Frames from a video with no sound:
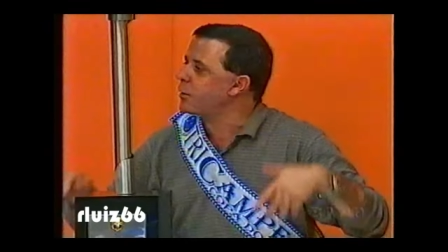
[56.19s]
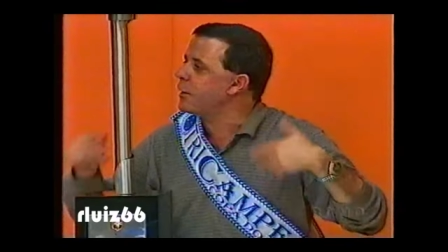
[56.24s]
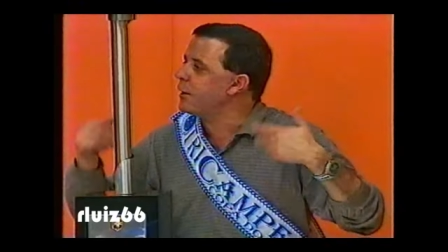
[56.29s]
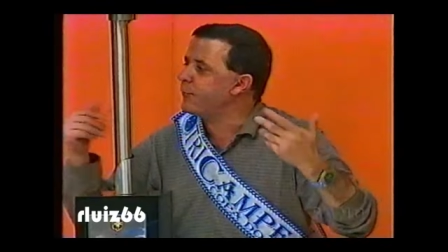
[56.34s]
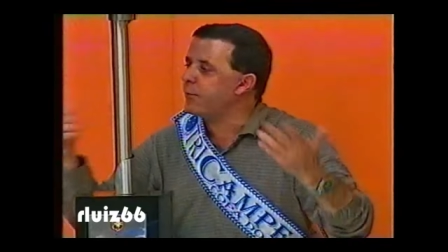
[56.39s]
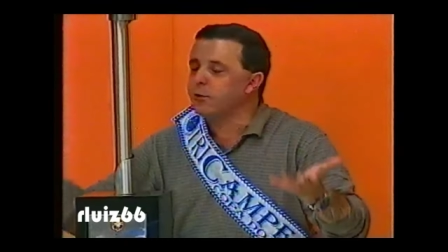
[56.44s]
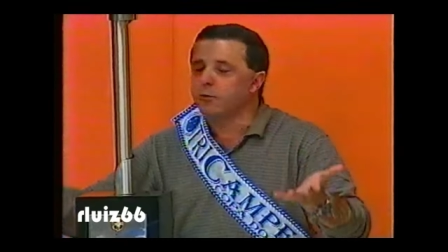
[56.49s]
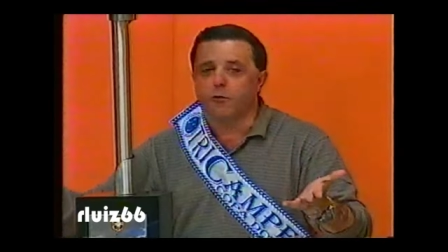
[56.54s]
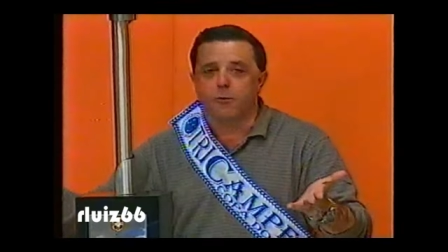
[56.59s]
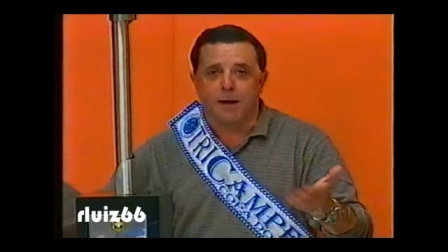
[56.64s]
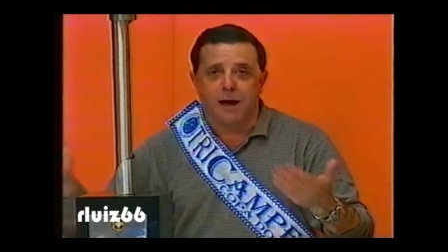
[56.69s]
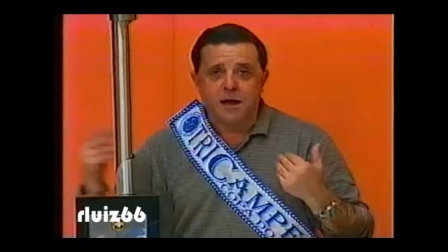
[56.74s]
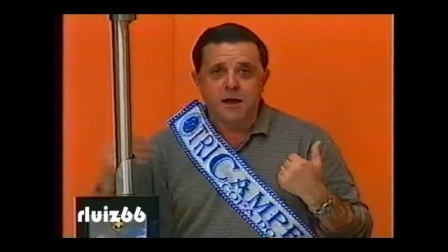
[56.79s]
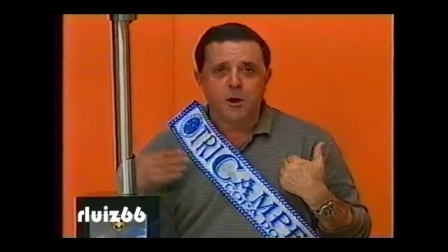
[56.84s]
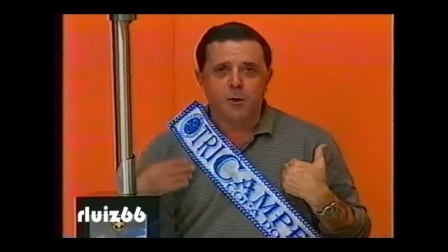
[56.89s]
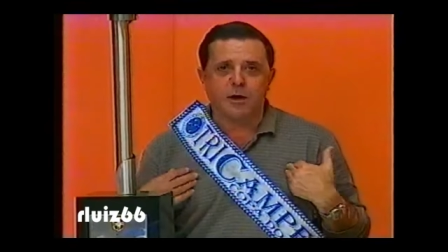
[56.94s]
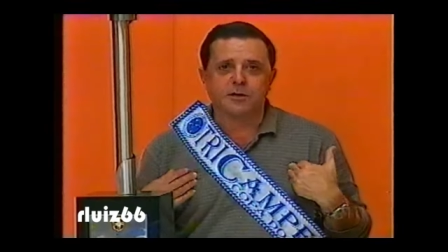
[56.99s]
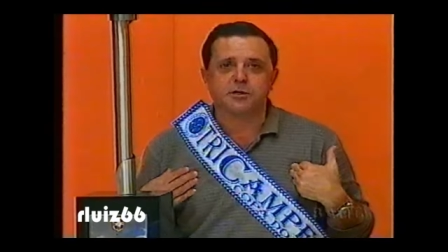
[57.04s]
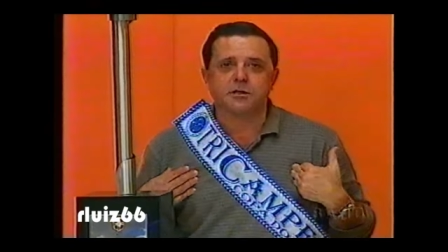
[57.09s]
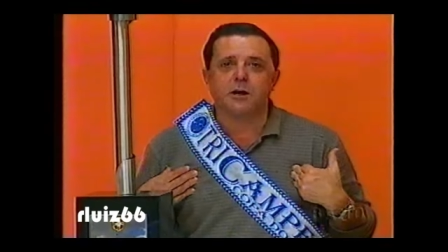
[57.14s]
defende o Alvimar
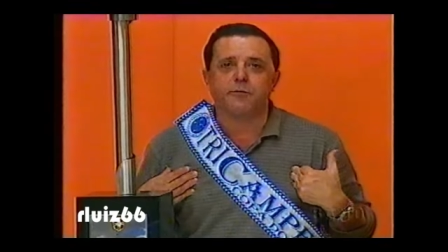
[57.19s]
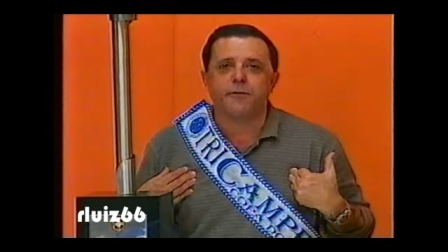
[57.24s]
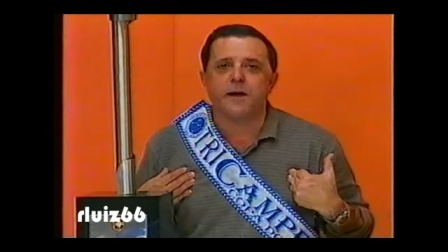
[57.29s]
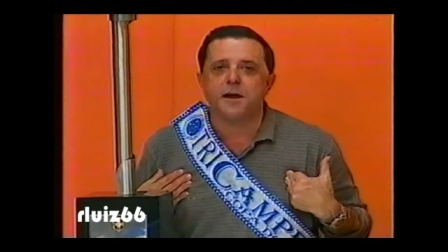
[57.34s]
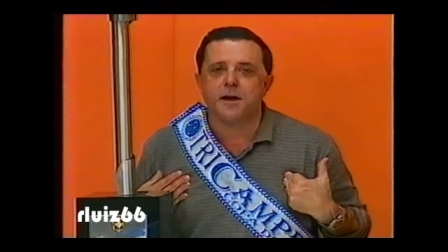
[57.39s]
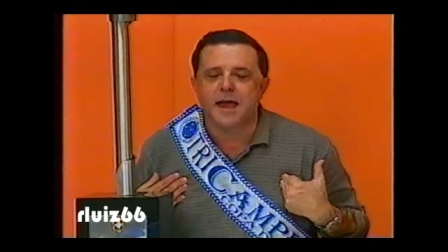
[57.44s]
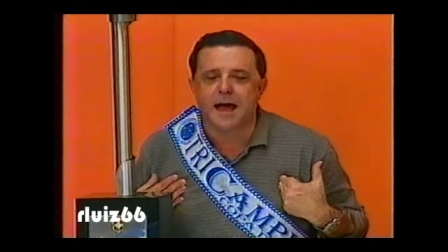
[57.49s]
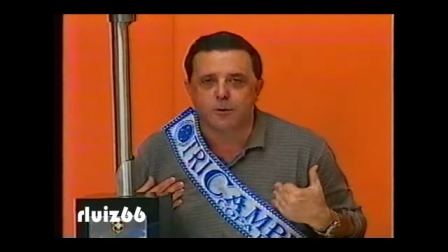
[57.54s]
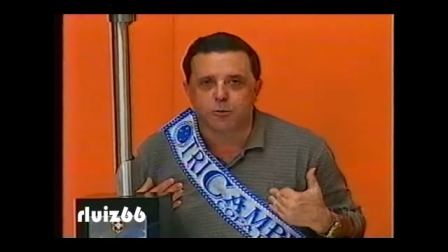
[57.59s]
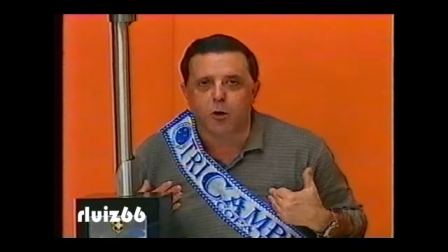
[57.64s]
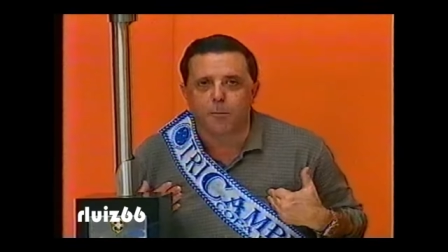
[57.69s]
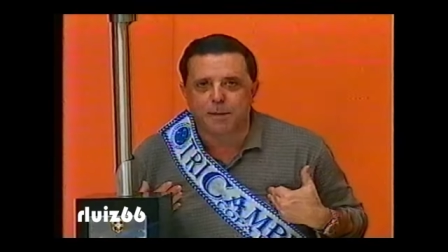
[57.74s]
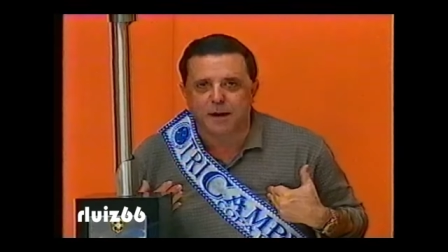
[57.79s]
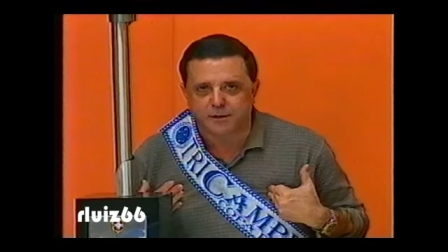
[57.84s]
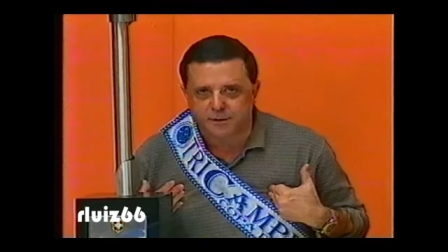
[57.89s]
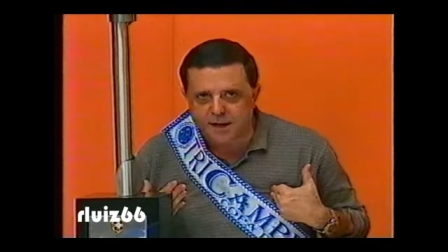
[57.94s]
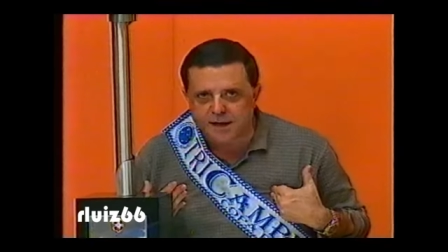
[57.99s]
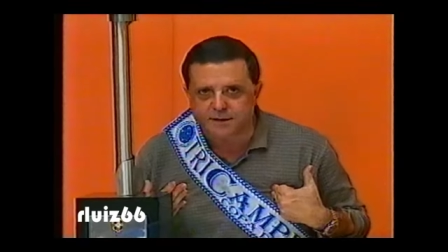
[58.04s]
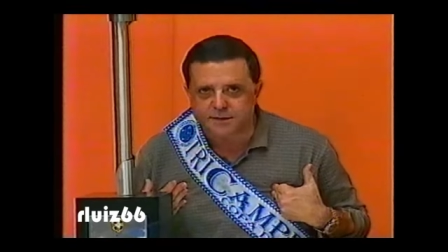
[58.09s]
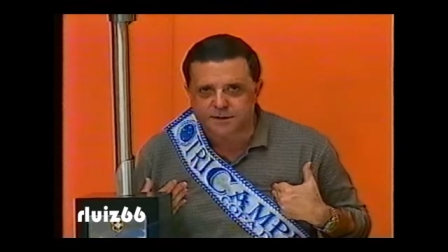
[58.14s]
Acho que defender Zezé... a
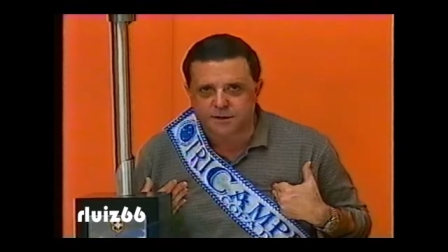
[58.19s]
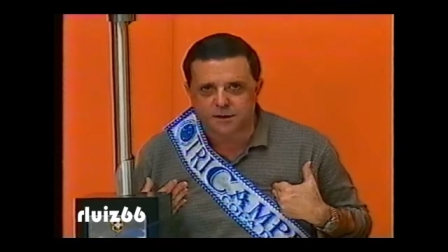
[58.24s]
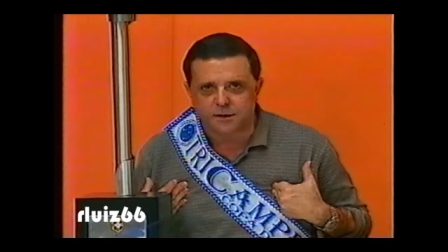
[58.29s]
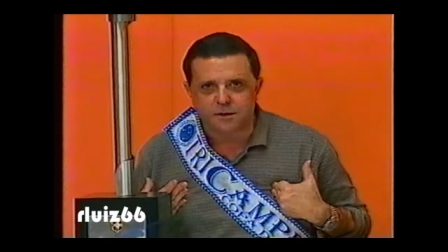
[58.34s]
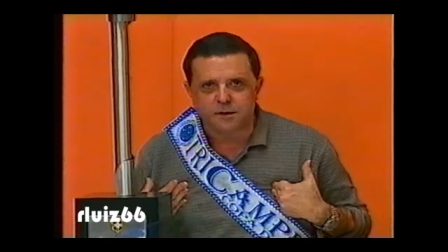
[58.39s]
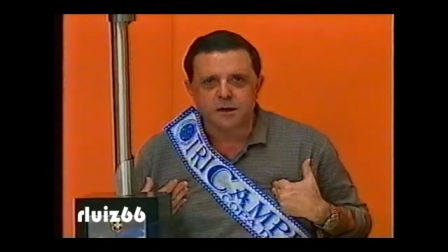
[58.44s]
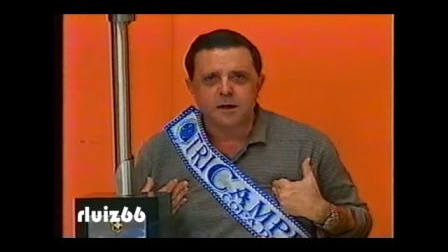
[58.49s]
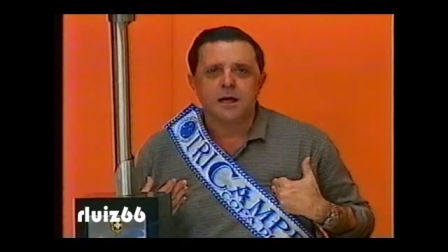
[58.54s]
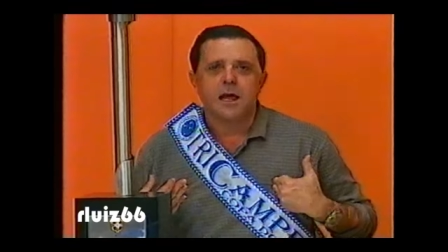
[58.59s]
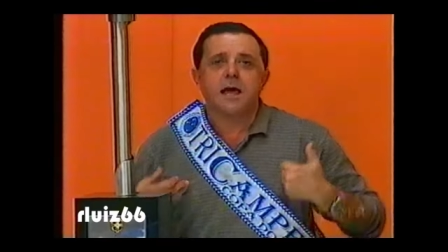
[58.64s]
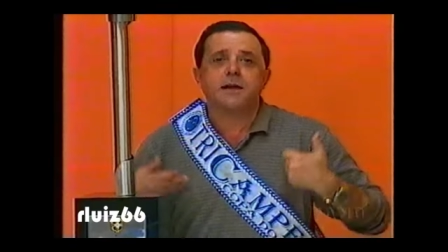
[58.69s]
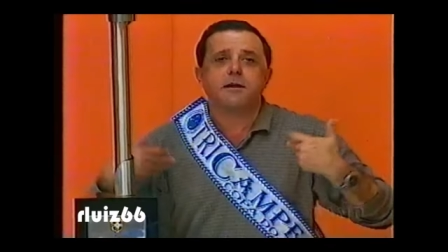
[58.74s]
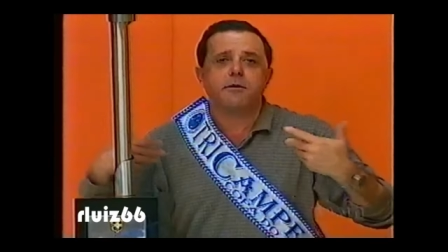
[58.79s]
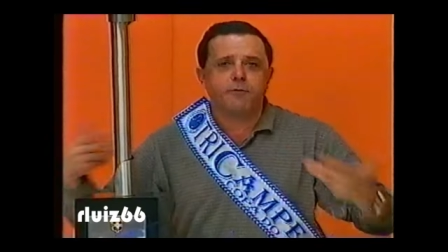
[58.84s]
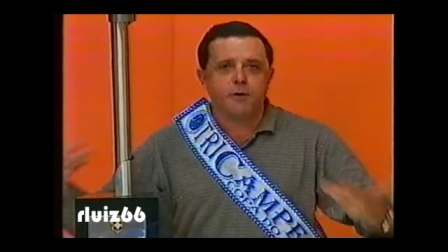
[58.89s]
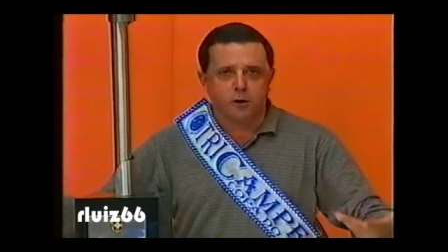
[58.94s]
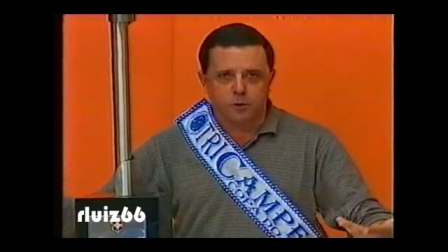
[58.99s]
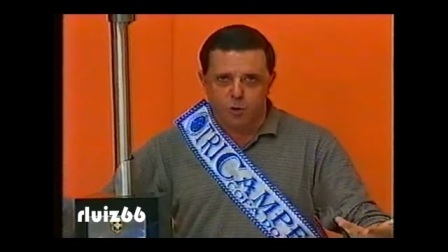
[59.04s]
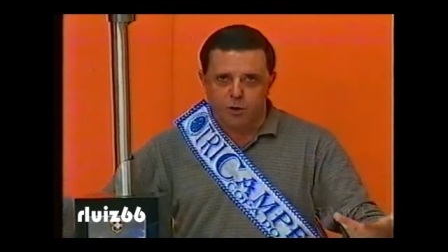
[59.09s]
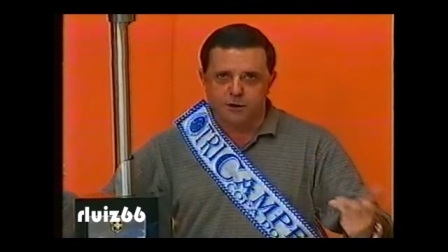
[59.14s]
competência é
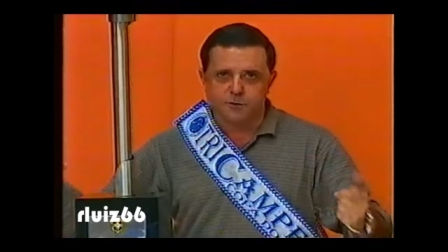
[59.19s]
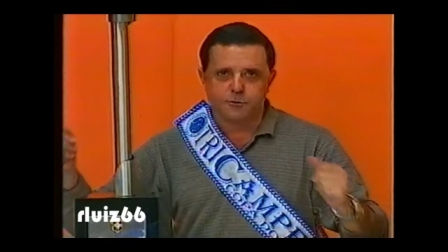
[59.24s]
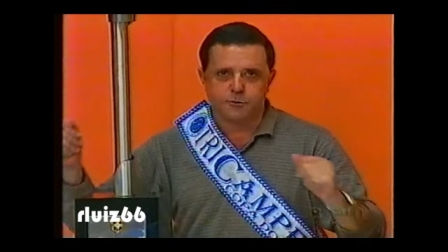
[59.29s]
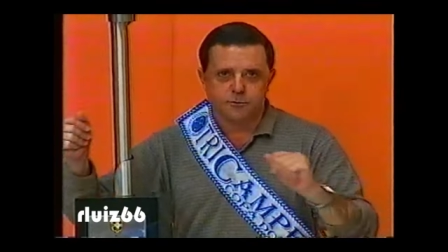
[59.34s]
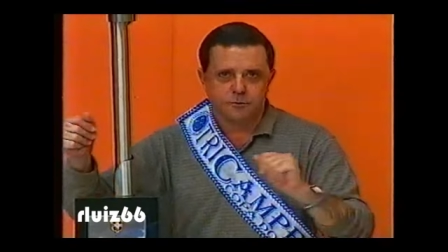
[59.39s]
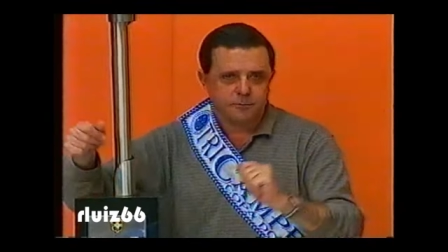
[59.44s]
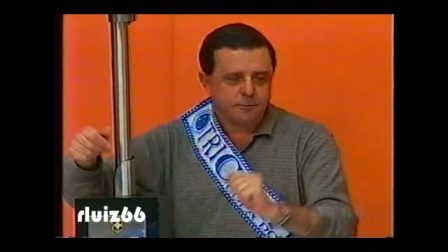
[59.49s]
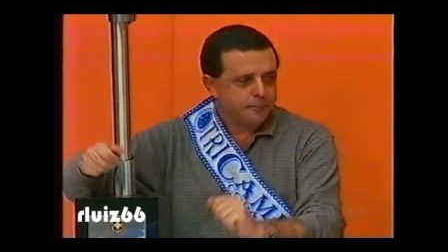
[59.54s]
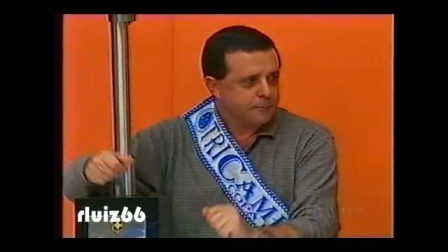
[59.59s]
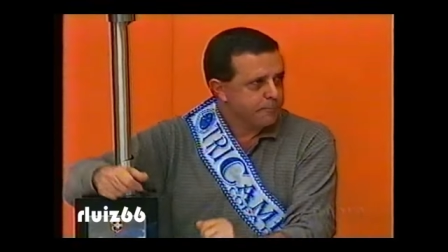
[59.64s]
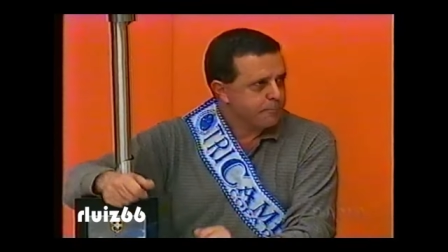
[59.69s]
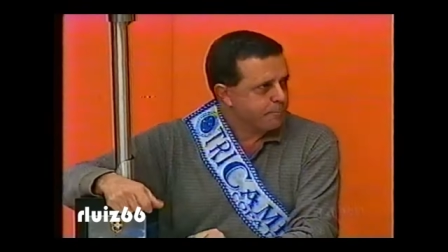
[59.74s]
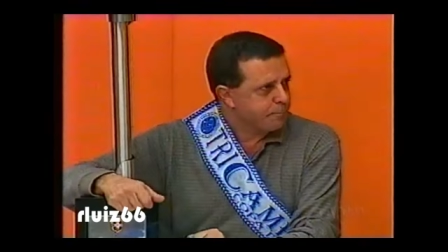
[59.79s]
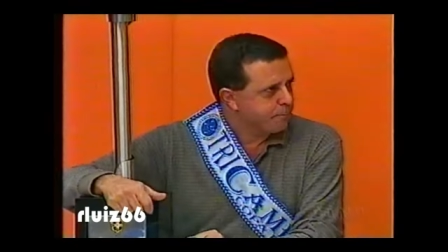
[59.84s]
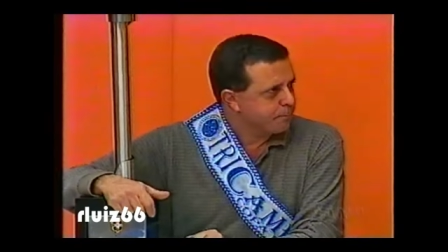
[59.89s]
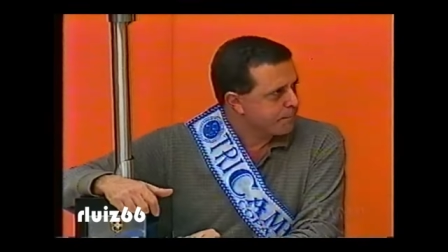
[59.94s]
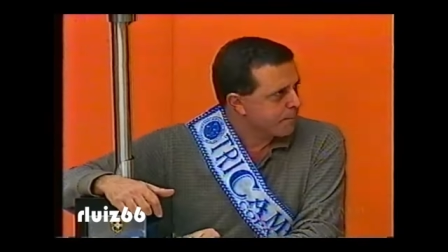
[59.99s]
dever nosso. Deixa eu perguntar para